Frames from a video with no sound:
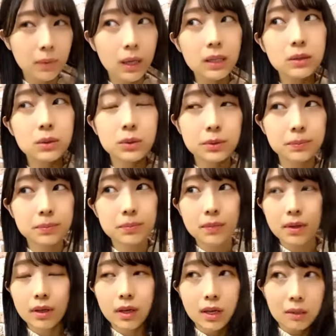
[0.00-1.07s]
あと
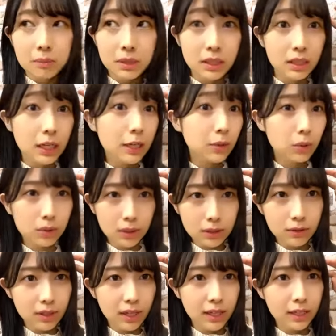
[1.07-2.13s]
3日4日
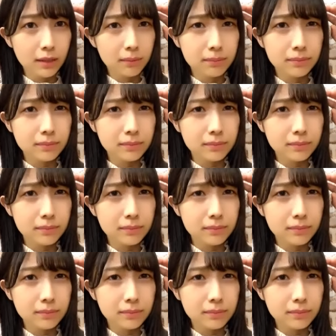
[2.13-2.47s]
ぐらい